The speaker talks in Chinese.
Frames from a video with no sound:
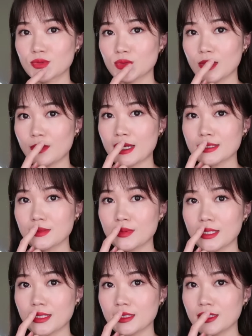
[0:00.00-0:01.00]
嘴巴这
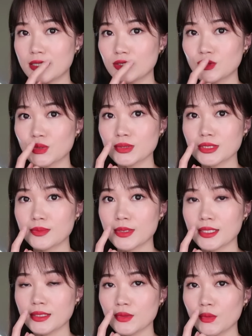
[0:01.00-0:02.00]
边、人中这
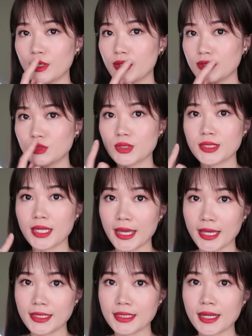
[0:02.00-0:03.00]
边会有一圈
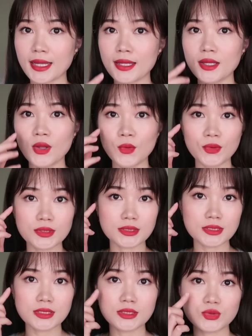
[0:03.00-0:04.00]
黑的，啊，或者
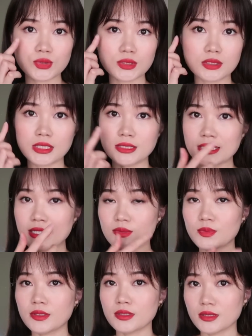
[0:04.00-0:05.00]
是你得脸颊这
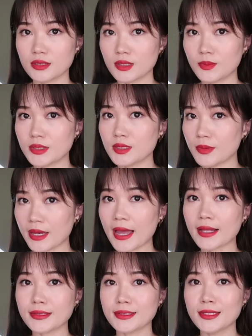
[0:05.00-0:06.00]
边特别特别
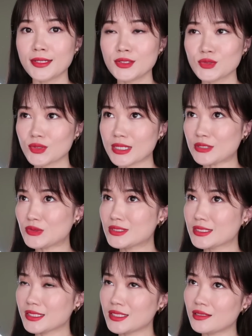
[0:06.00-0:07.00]
暗，就感觉
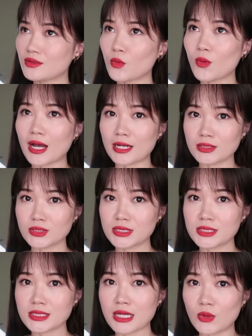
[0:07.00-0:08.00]
整个人哇，
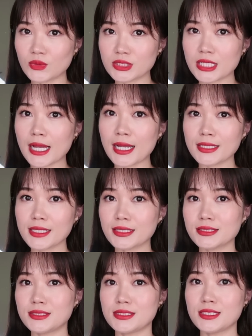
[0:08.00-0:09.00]
气色好差那
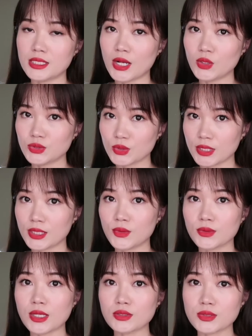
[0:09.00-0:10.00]
样子，然后就可以
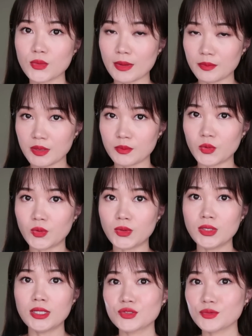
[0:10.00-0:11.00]
用到这款面膜，
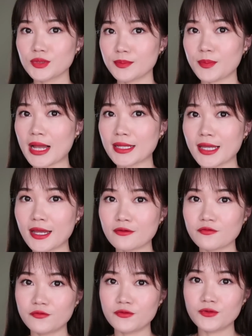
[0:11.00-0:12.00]
就你把
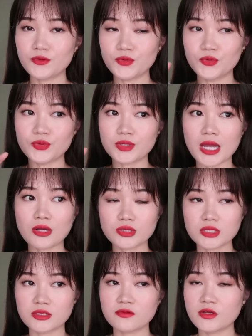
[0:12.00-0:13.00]
它敷五到
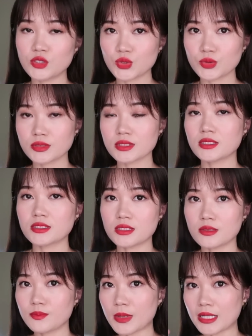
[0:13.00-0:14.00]
十分钟这样子，
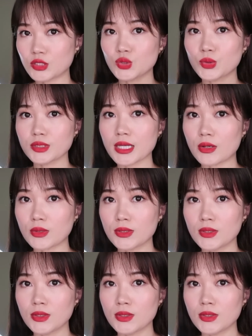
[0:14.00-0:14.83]
你把它冲掉，